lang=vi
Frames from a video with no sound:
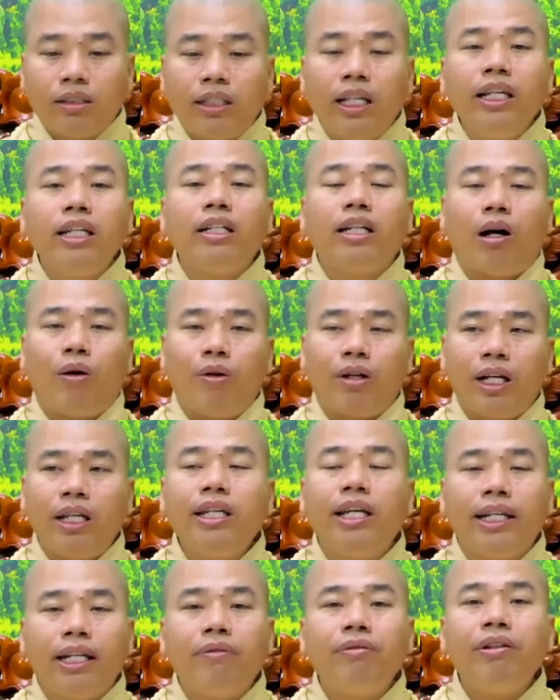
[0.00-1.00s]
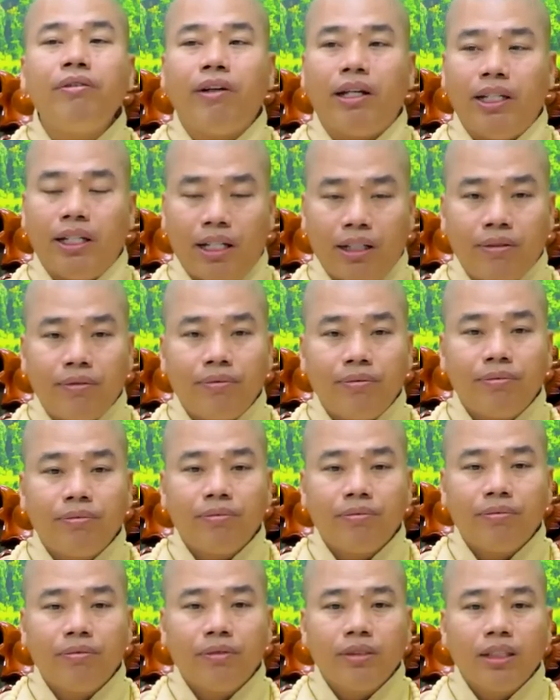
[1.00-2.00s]
chi cầu cái gì đó quý vị à
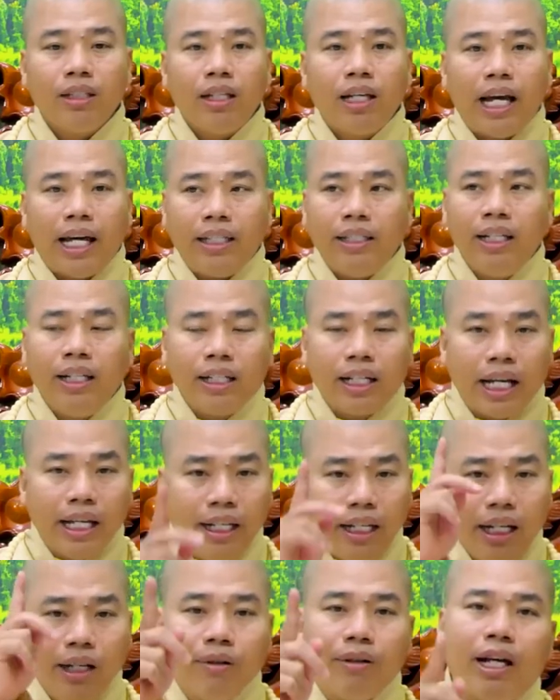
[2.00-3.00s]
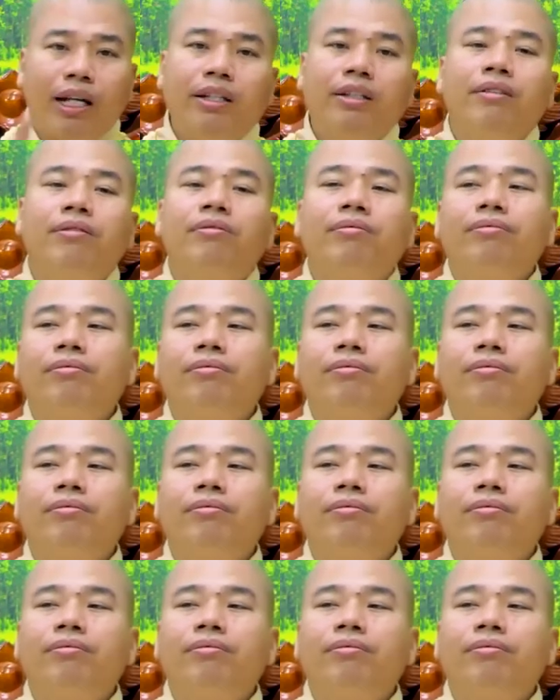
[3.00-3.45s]
hãy nhớ kỹ điều này